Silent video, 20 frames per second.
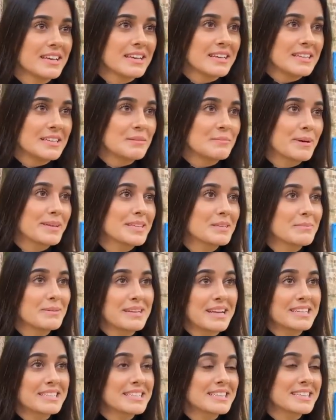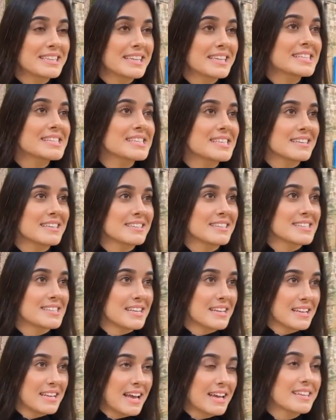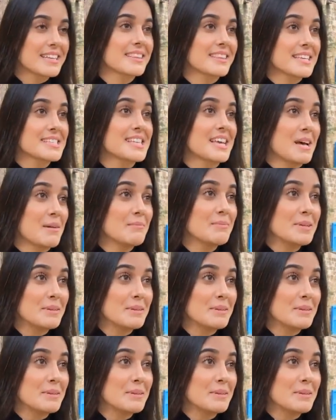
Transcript: اللي انبنت بالقرن التاسع القرن التاسع قبل